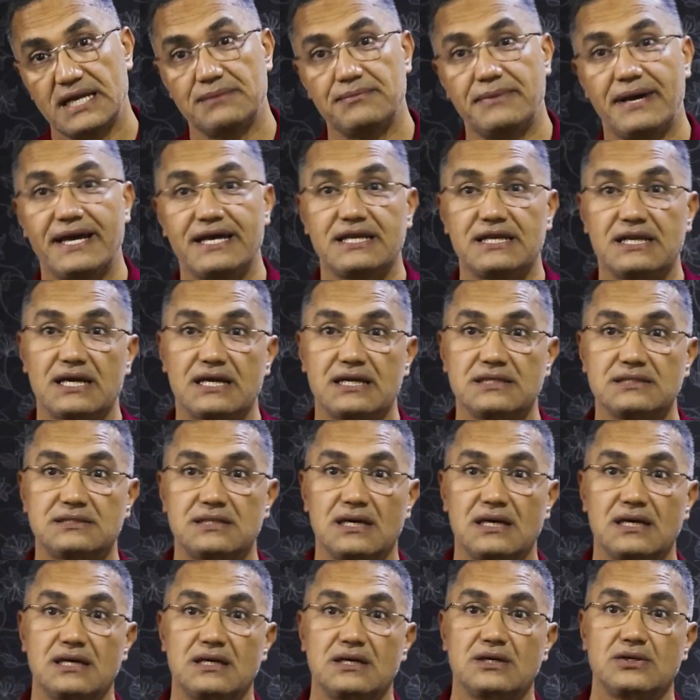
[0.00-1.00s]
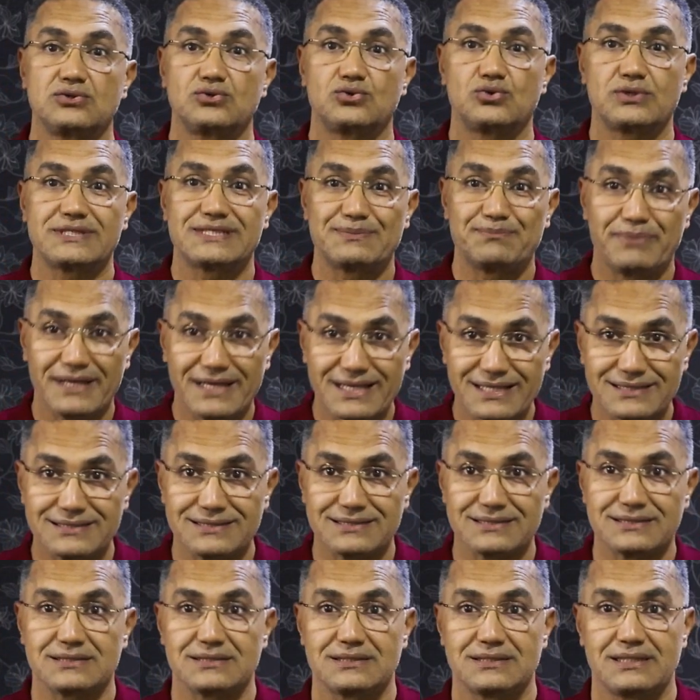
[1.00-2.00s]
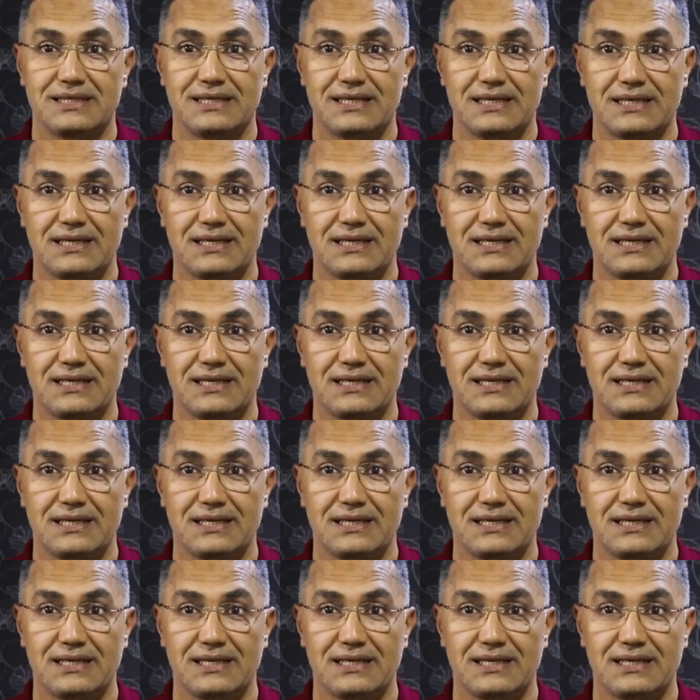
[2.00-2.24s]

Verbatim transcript: انا مع انك انت تو ريسبكت